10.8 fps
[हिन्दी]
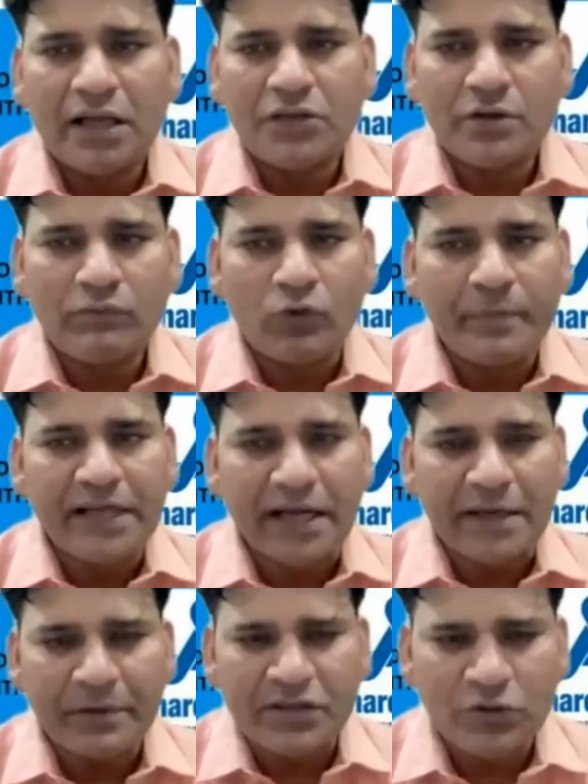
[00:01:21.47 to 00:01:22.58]
जो है वो भी ढाई
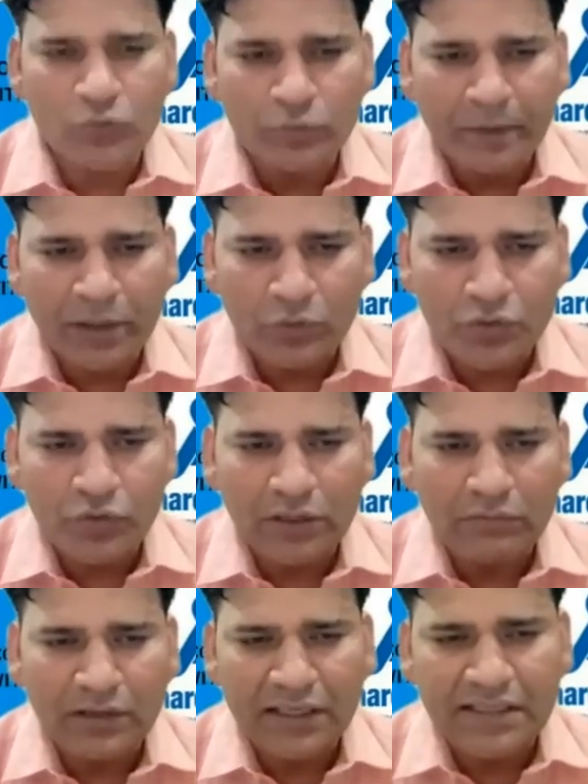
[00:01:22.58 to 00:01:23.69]
परसेंट ऊपर क्लोज होता
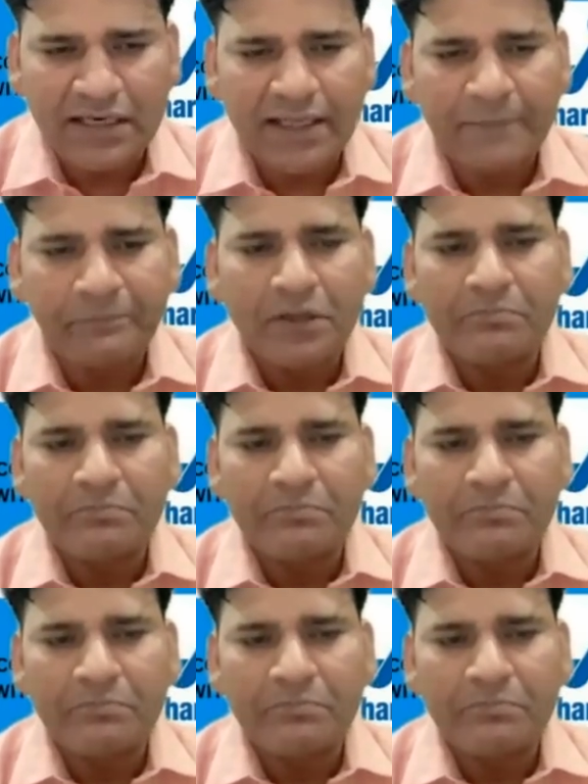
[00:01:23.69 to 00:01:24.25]
हुआ नजर आया